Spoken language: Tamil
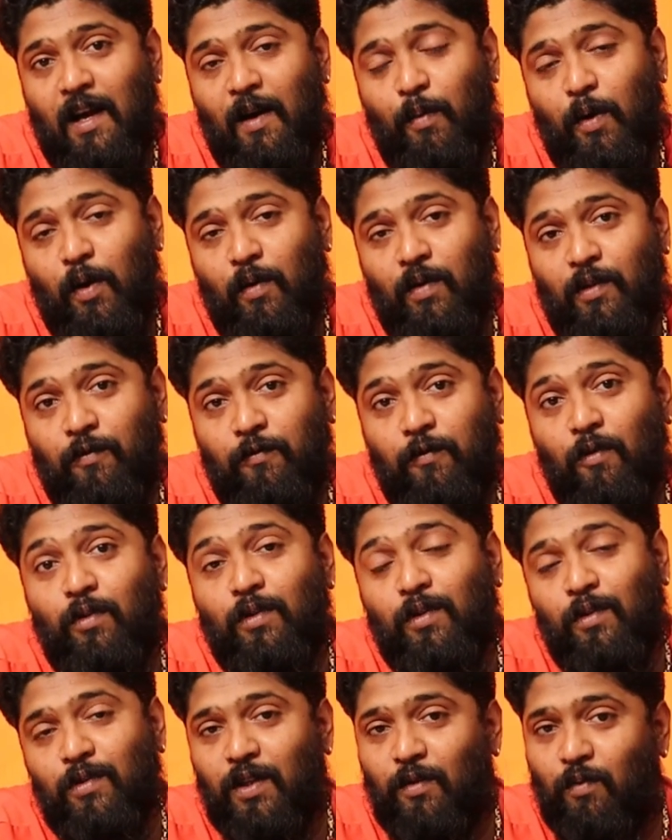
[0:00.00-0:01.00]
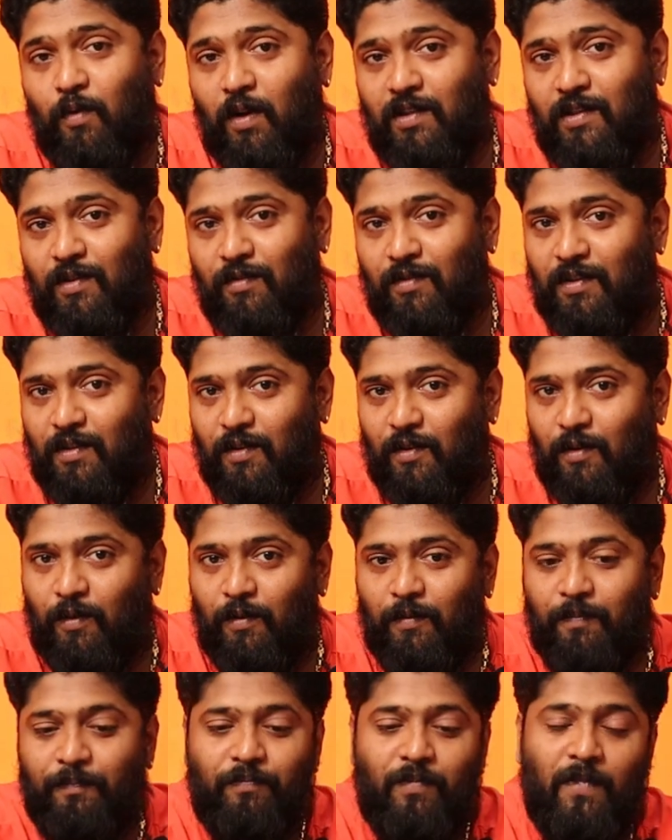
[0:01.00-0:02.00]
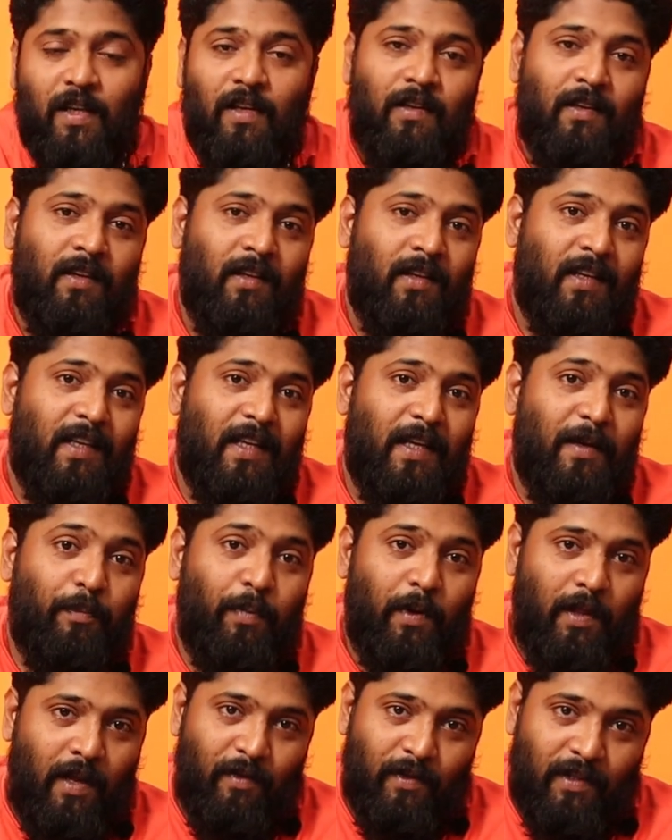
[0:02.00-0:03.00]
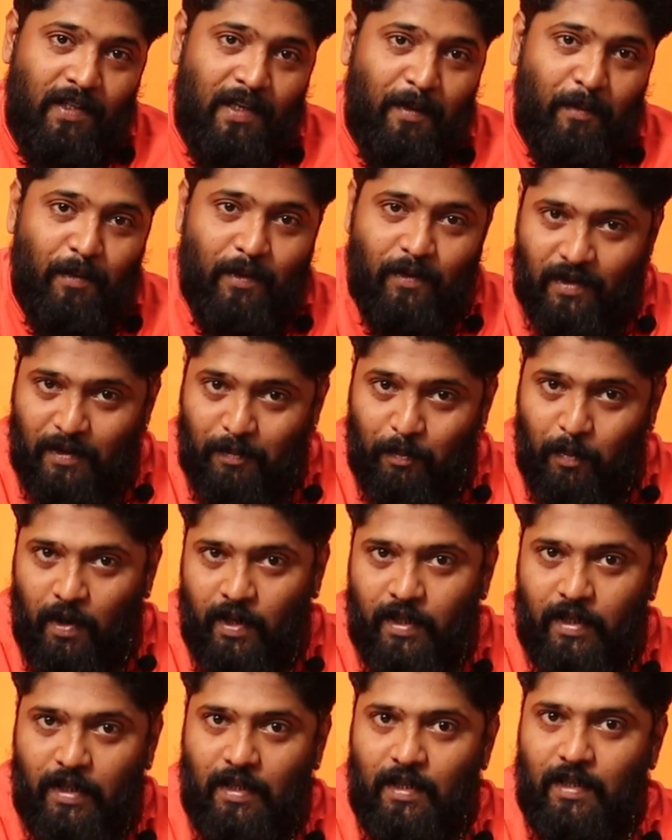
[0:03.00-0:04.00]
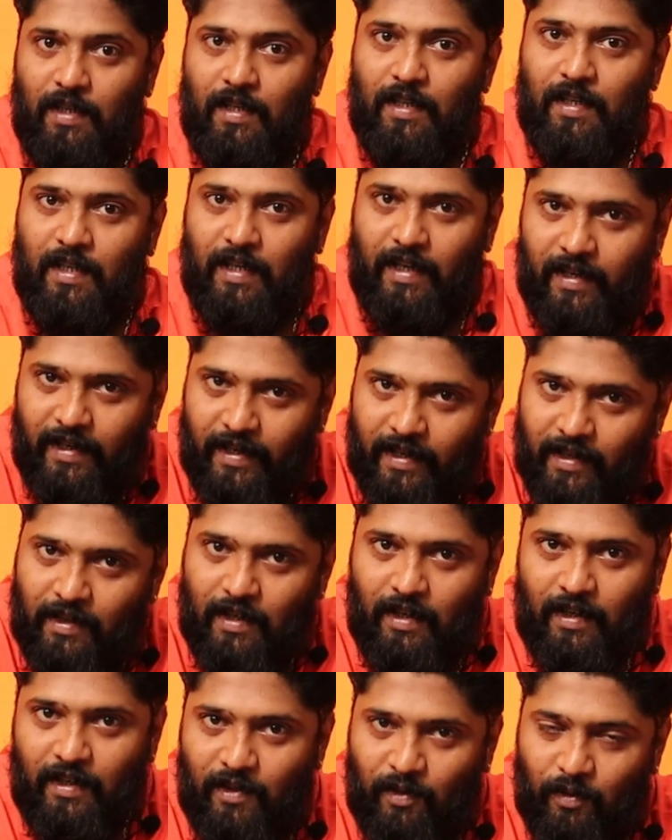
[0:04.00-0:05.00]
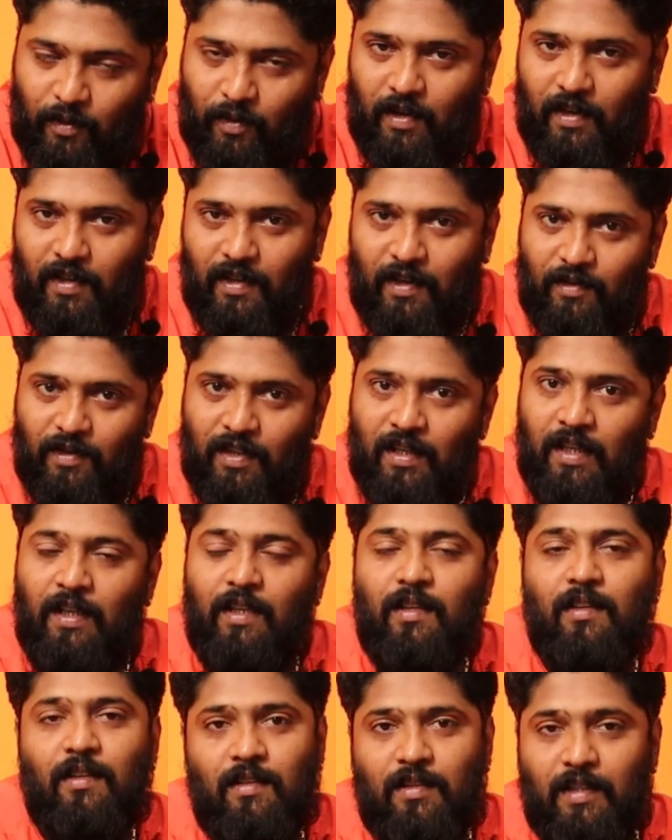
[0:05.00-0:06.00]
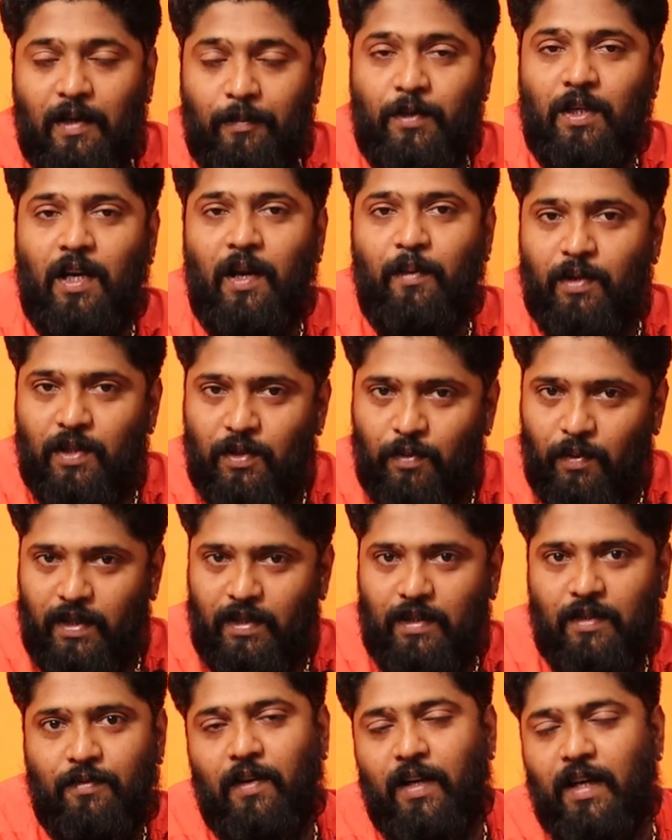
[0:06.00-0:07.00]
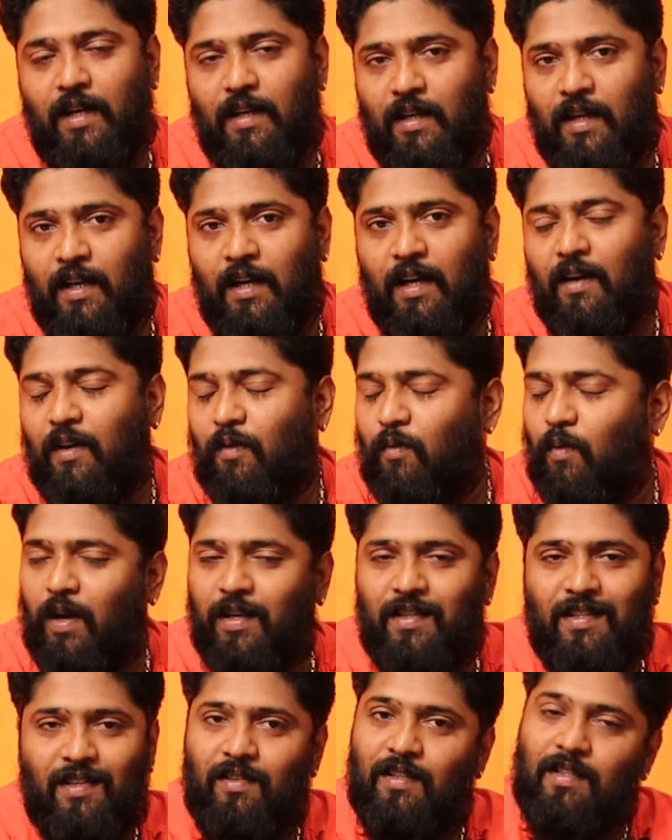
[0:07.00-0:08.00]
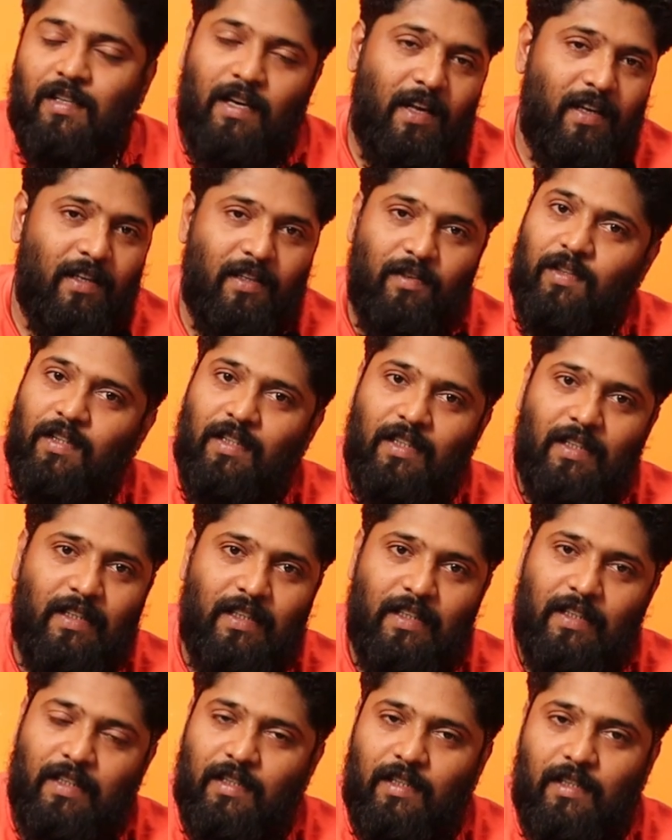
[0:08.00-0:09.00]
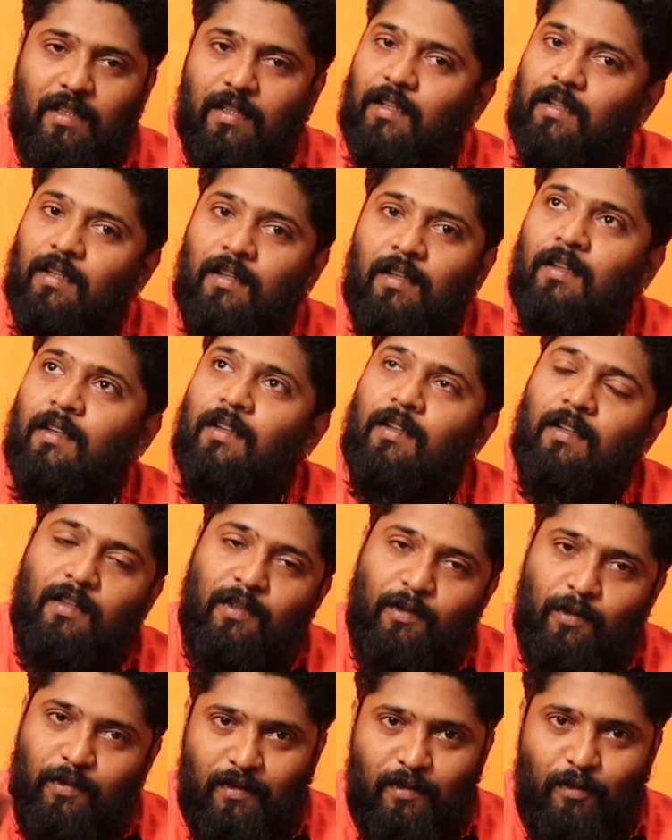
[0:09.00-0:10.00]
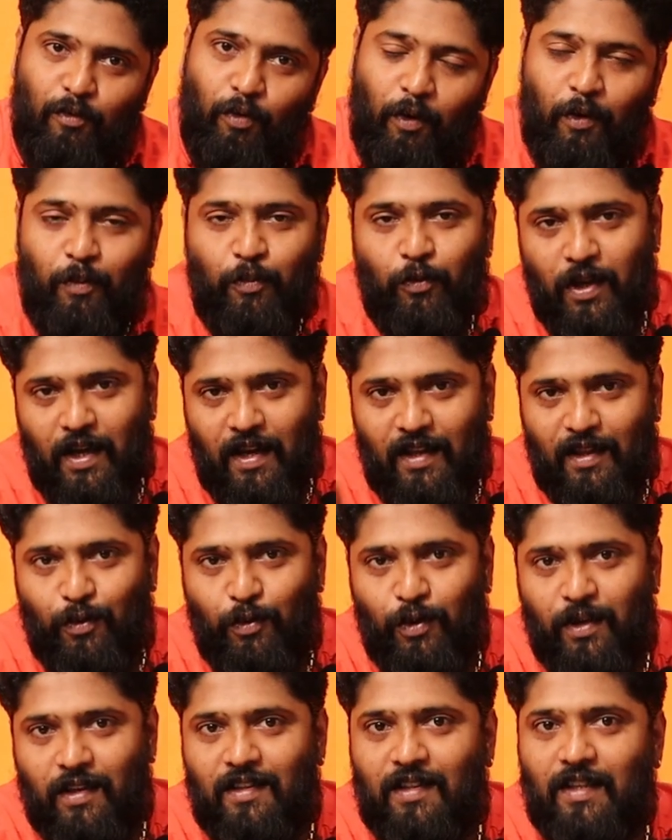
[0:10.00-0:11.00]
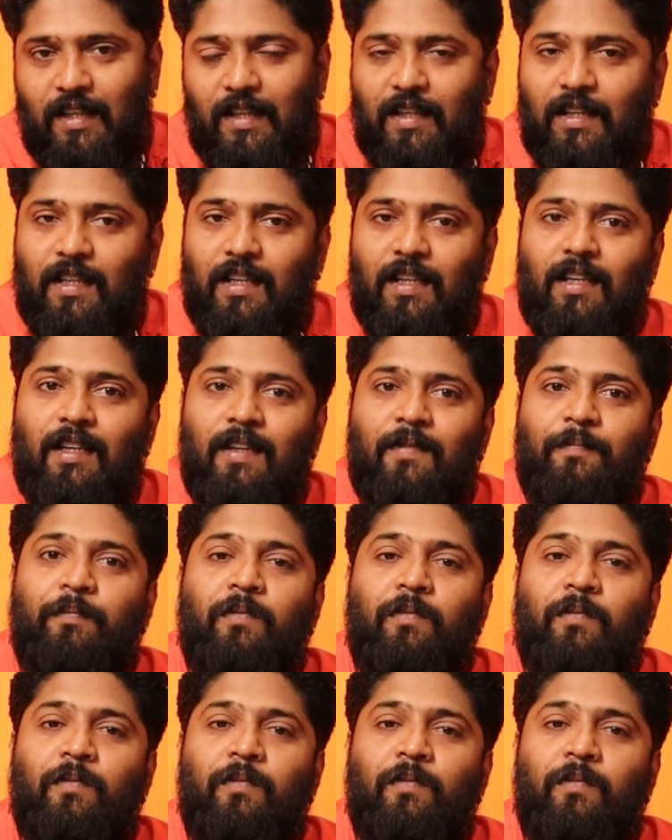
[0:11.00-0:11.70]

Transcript: அப்புறம் வந்து ஃபோர் தௌசண்ட் வாட்ச் ஹவர்ஸ் இருக்கணும் இப்போ தான் வந்து நம்ம வந்து பாதி கிணறையே தாண்டியிருக்கோம் அதாவது சப்ஸ்கிரைபர்ஸ் வைஸ் ஃபைவ் ஹண்ட்ரட் வாட்ச் ஹவர்ஸ்லாம் அது வந்து தொட முடியாத உயரத்துக்கு இருக்குது